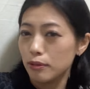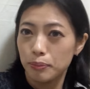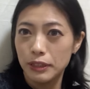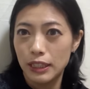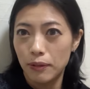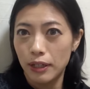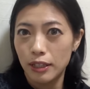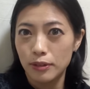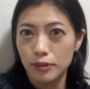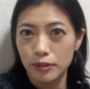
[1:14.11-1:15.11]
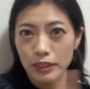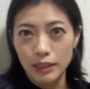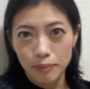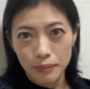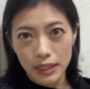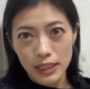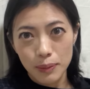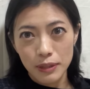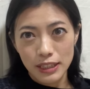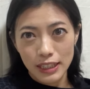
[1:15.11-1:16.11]
見てわかる通りめちゃ
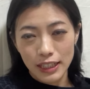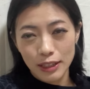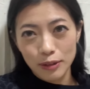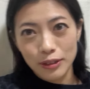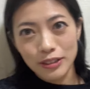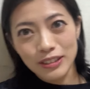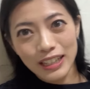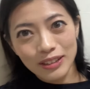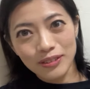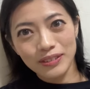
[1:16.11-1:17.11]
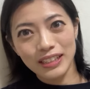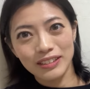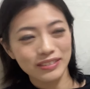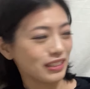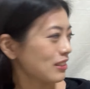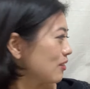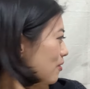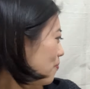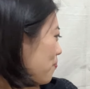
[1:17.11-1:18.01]
めちゃ絵の具が飛んでるんですよ。